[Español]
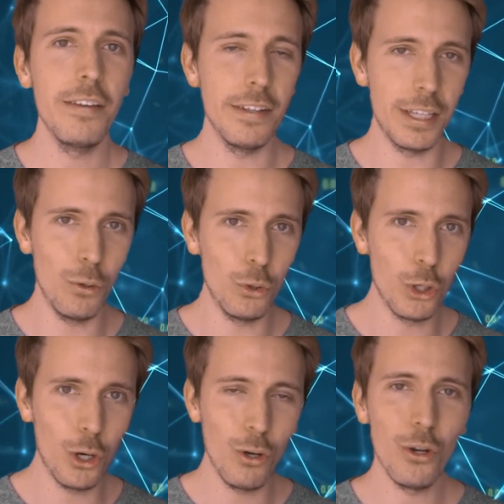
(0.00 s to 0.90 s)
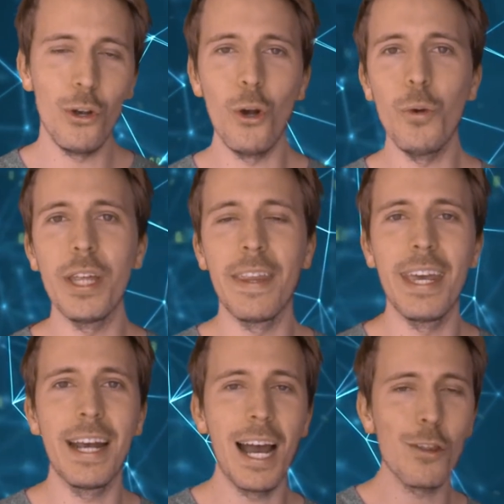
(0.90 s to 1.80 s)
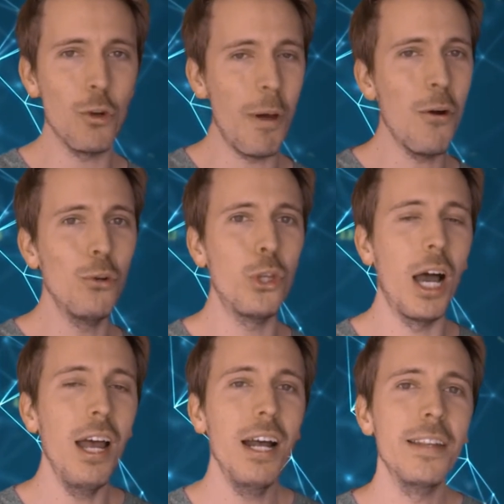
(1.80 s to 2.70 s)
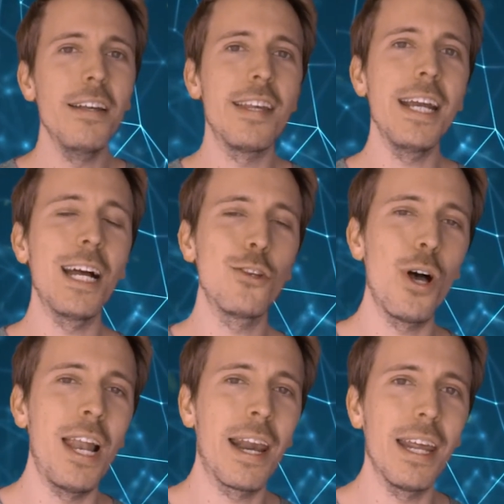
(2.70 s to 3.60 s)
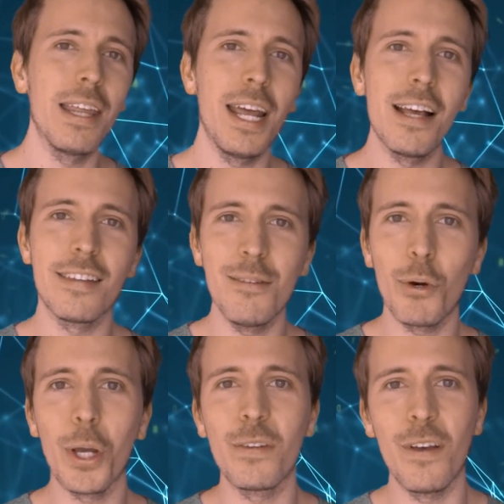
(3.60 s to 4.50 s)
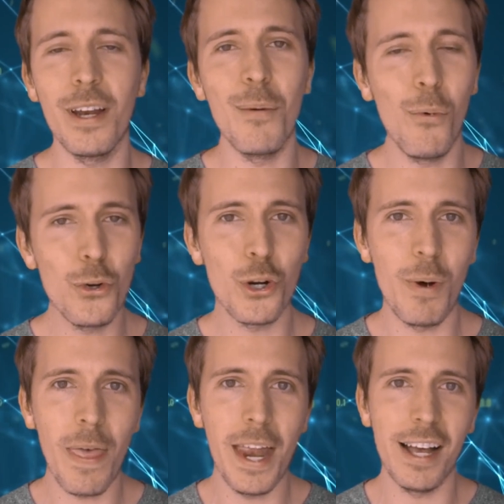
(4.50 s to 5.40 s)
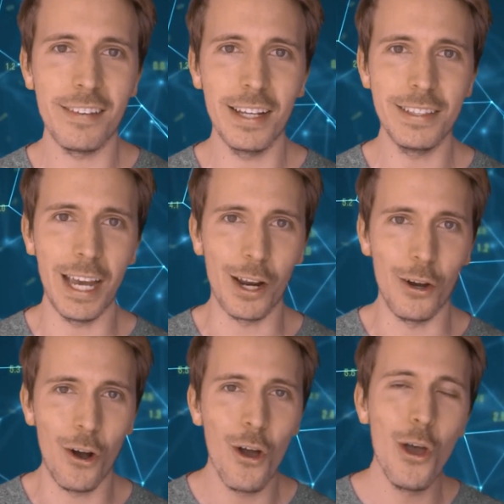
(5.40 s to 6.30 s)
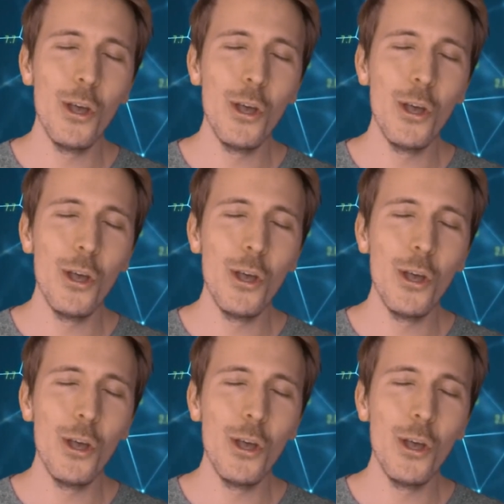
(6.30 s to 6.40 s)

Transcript: Si te gustó, no olvides de dejar tu me gusta, de seguir a todas las redes de la 100 porque se viene mucho más de la 100 Tecno.